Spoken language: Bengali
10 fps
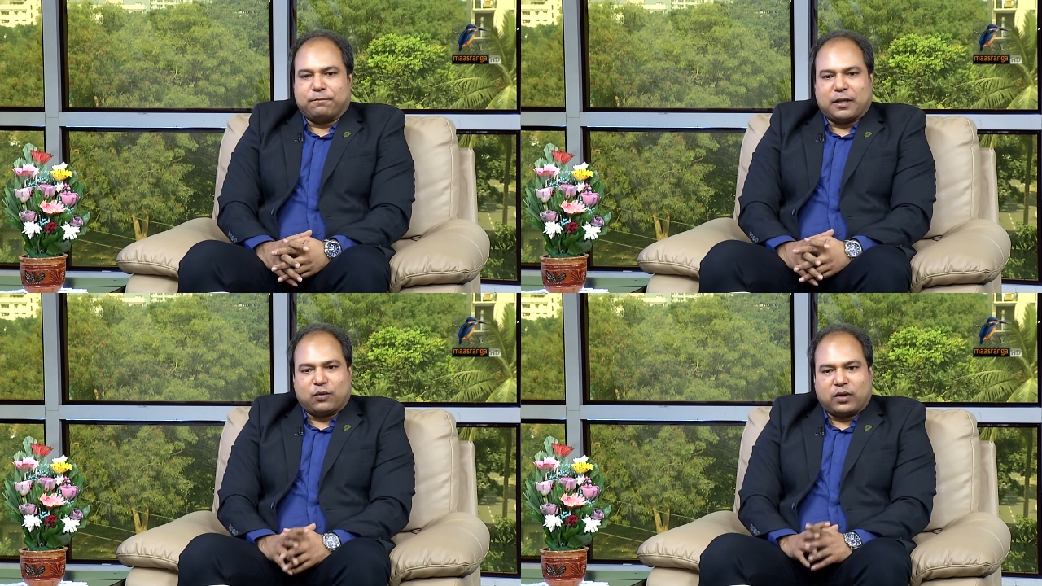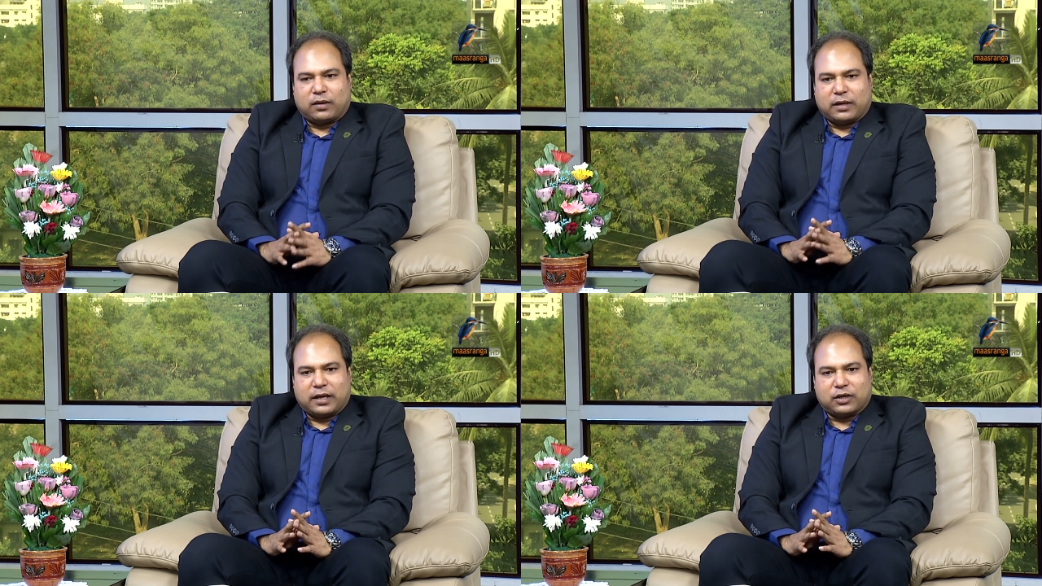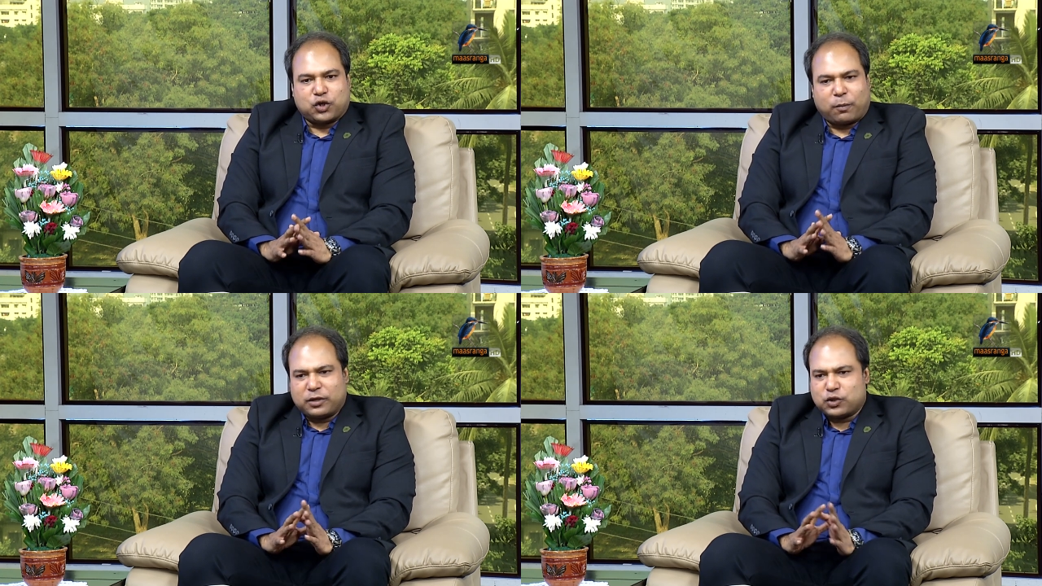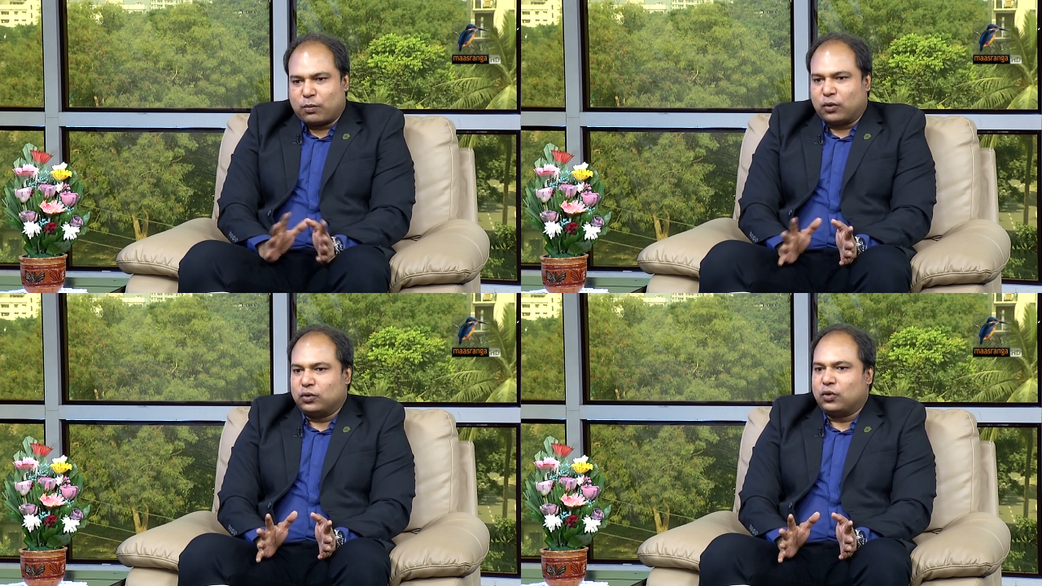এবং সব কিছু
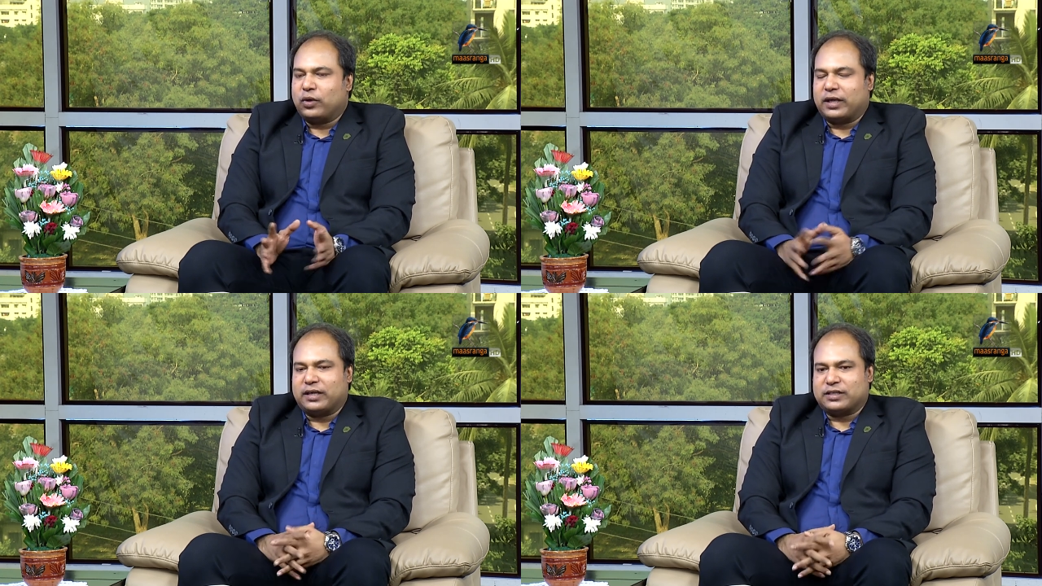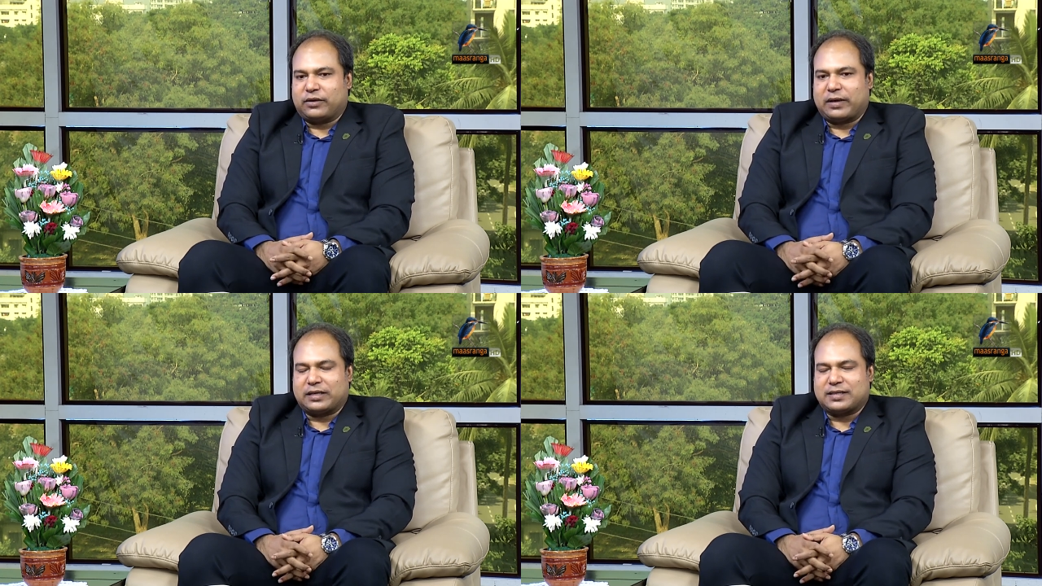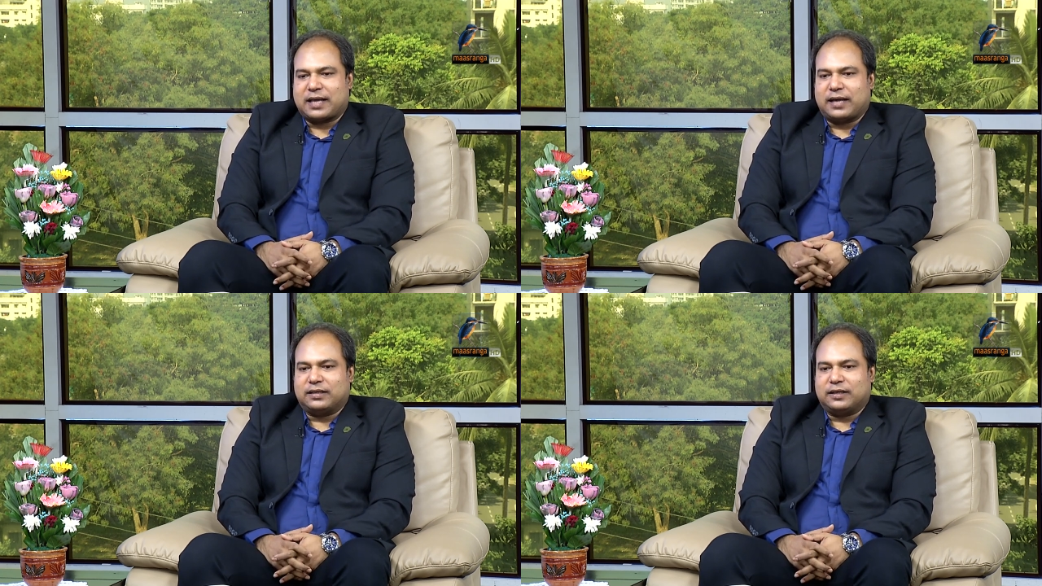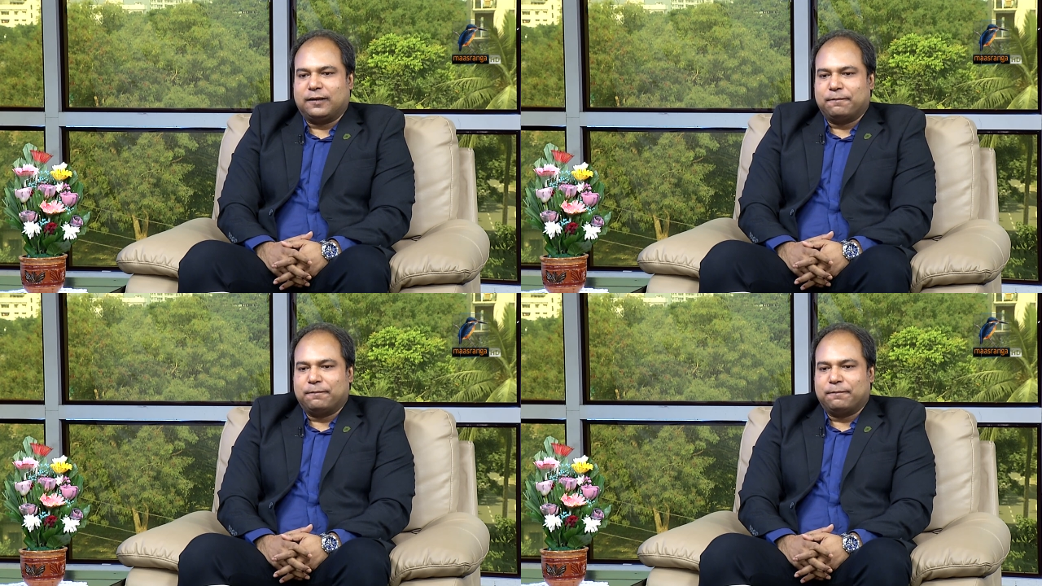বন্ধ হয়ে গেছে একটা সাইডের